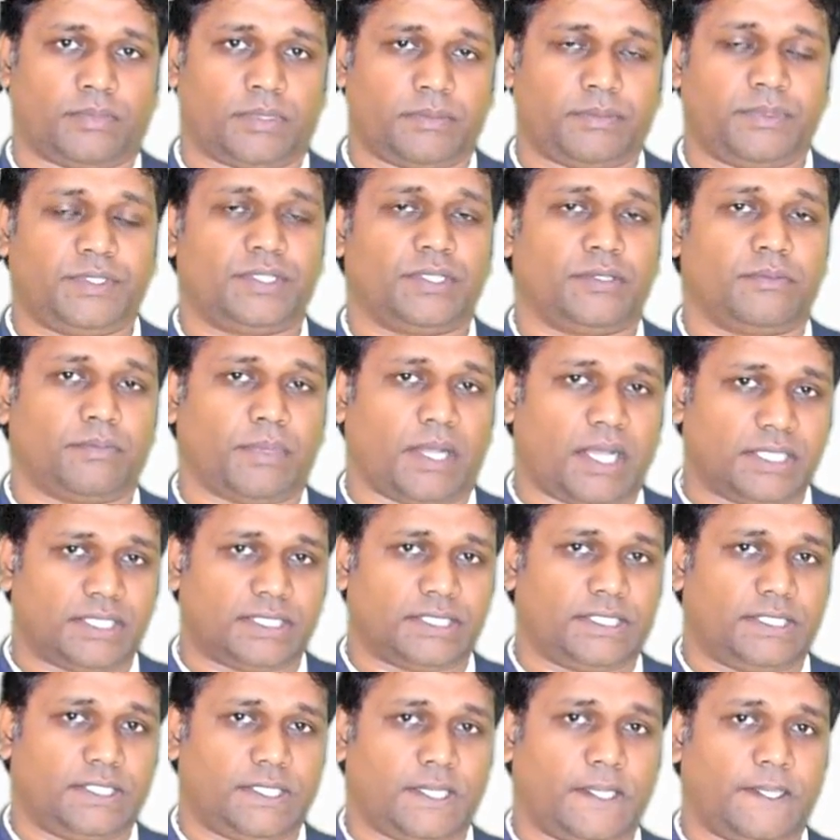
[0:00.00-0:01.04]
परमिशन
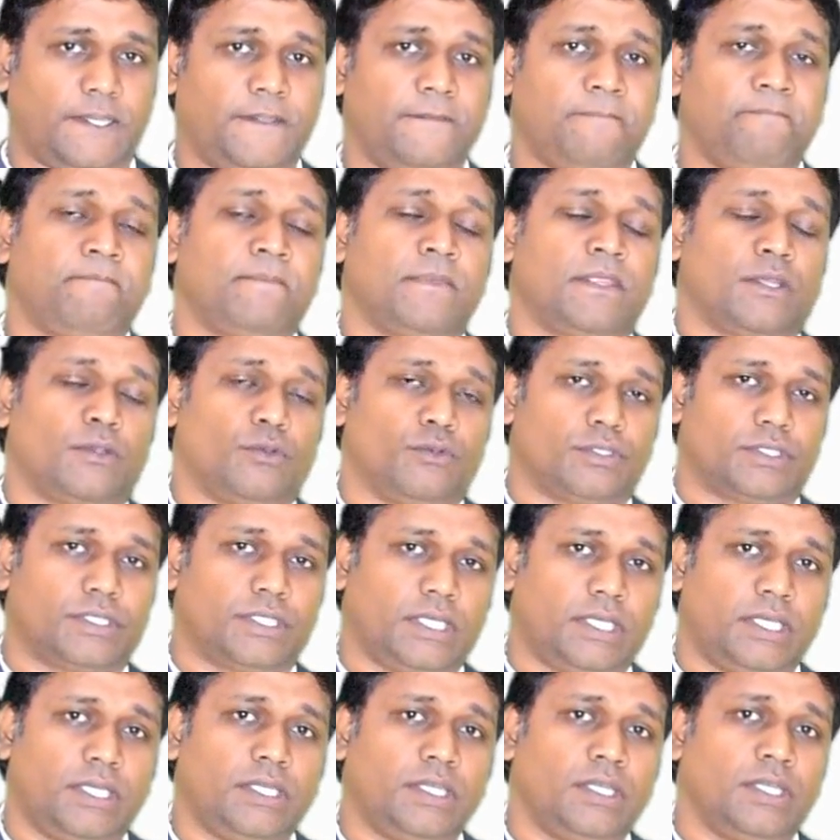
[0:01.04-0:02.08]
पास किया है
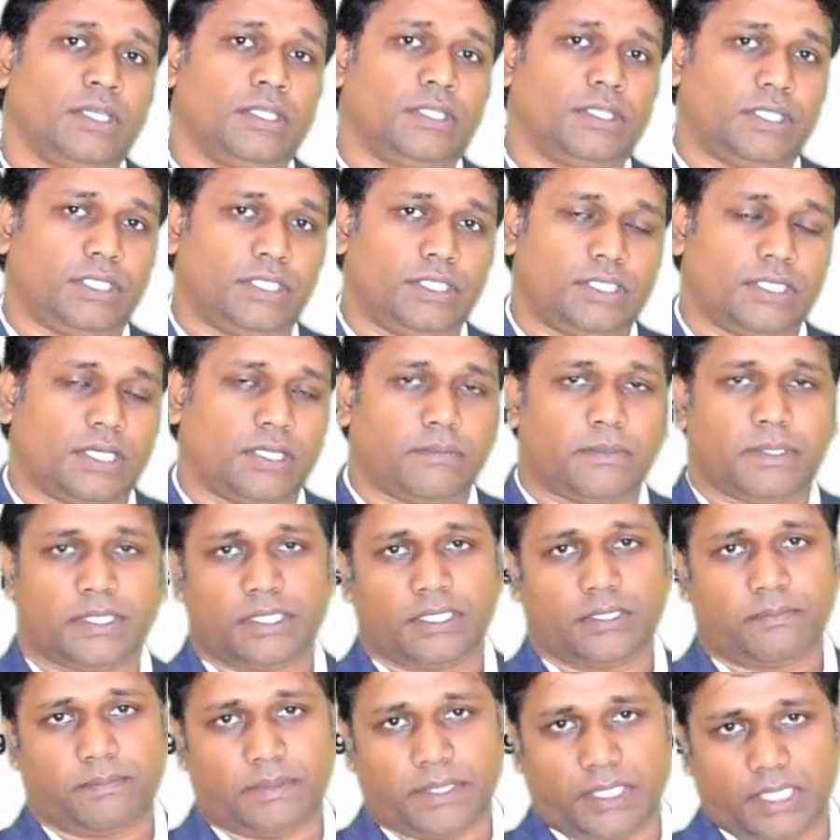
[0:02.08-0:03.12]
उसके तीन चार
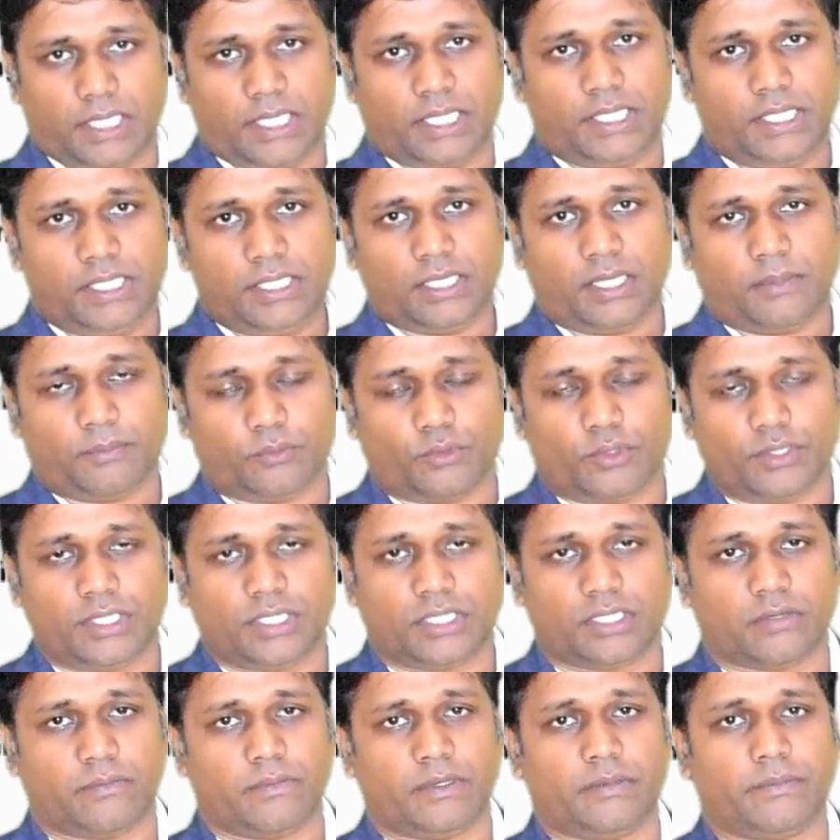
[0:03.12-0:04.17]
महीना पहले ही आपको
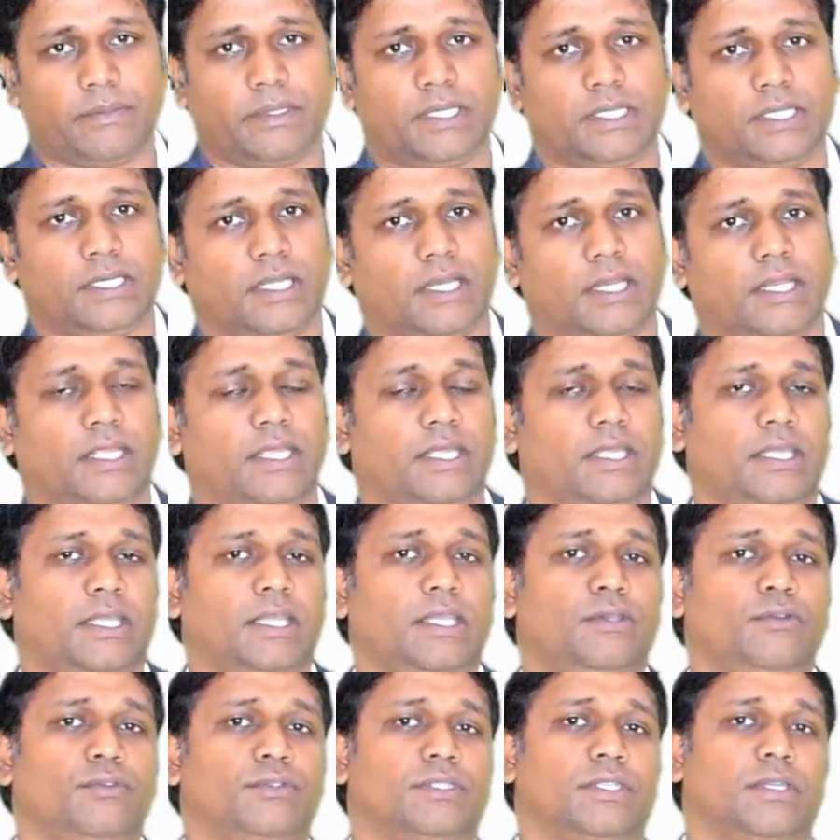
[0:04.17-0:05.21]
ये कमिटमेंट कर रहे
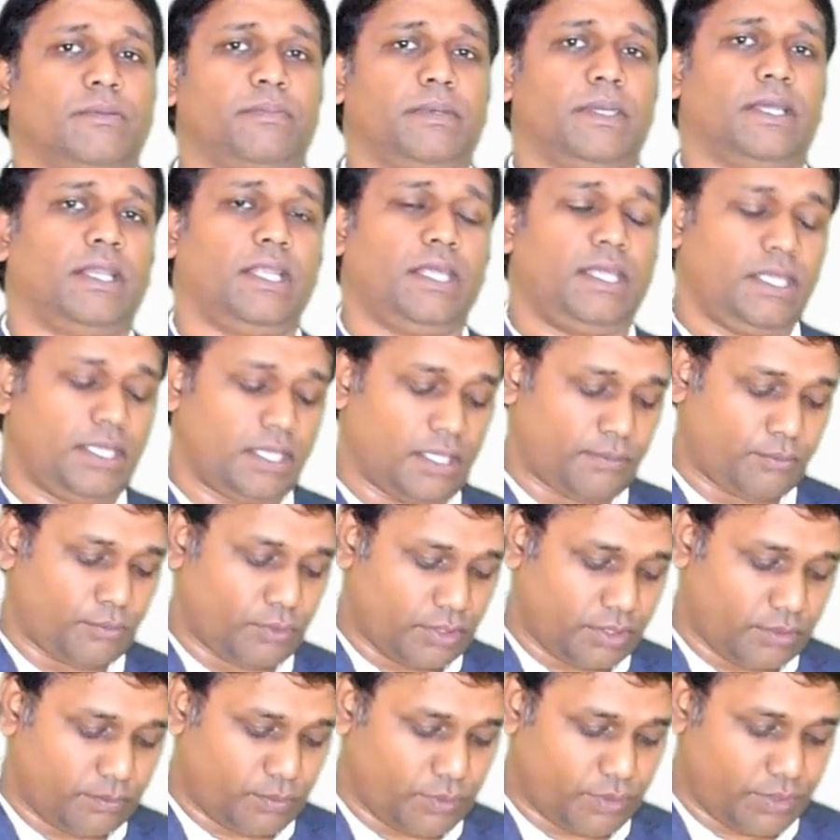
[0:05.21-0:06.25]
हैं कि उसके पहले ही
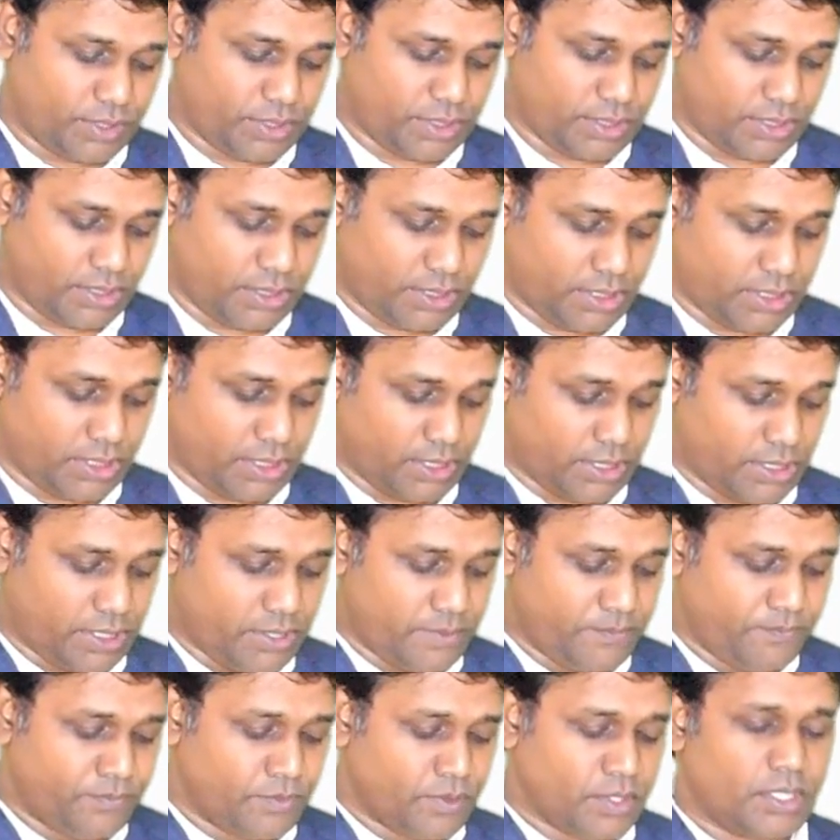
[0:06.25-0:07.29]
आपको ये पोजिशन दे
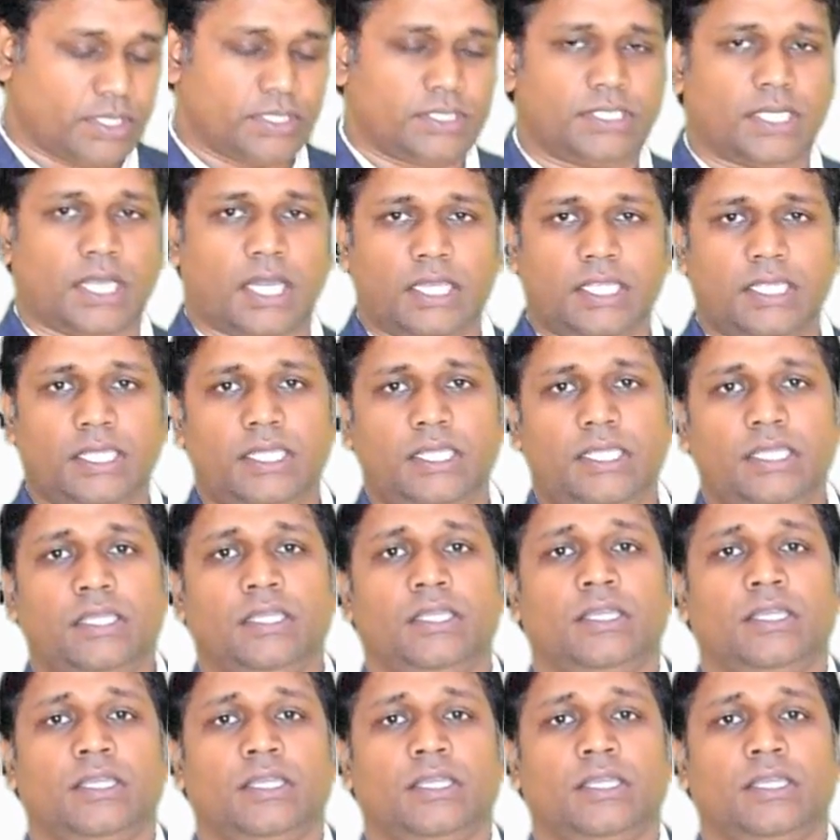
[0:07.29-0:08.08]
देंगे सारे